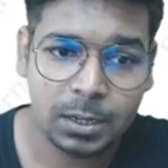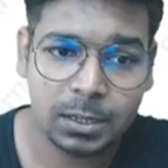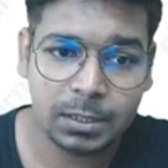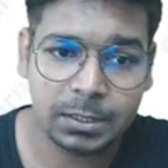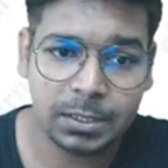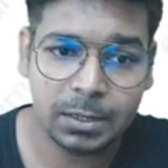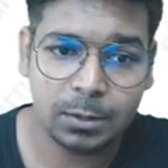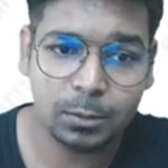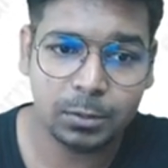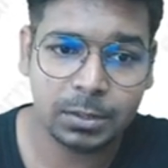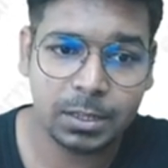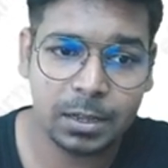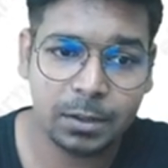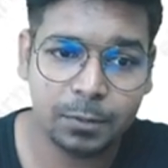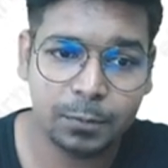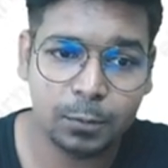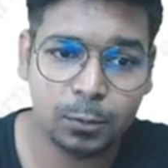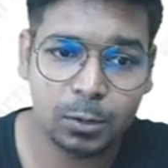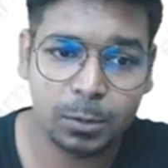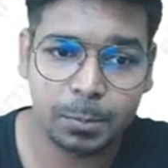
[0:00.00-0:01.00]
ये होता
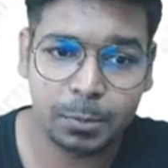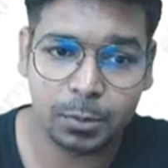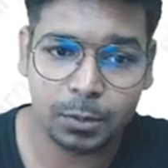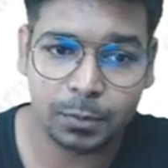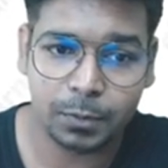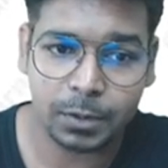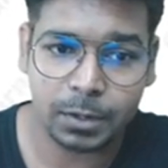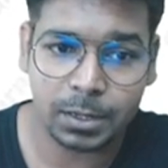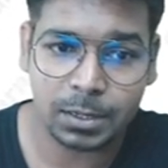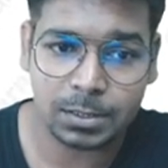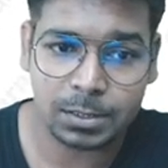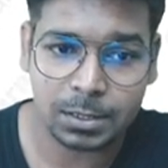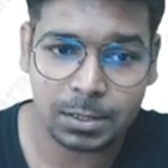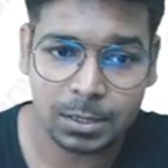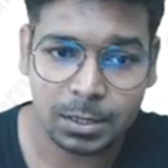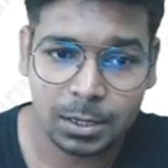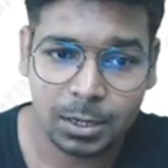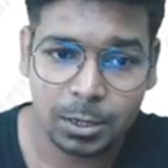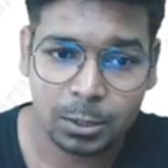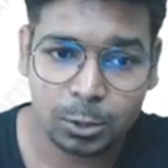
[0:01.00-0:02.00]
है फोल्ड प्योरीफिकेशन